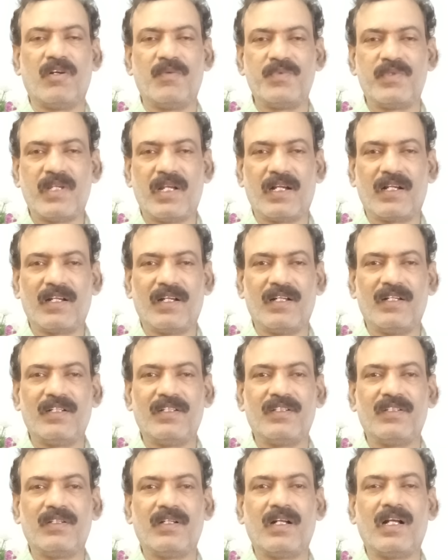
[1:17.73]
హోంశాఖ
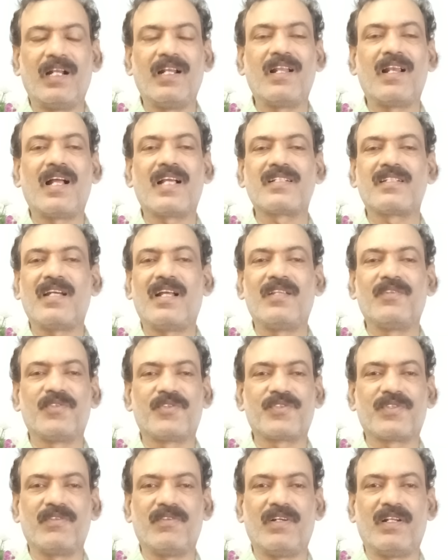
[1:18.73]
అన్ని రాష్ట్రాలను
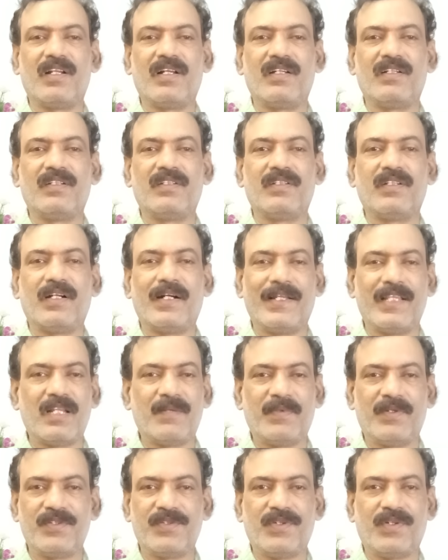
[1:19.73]
చూసుకోవాలి
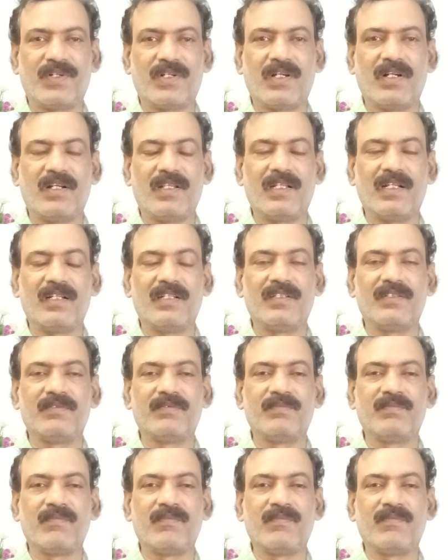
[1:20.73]
ఆంధ్రప్రదేశ్ ఒక్క కాదుగా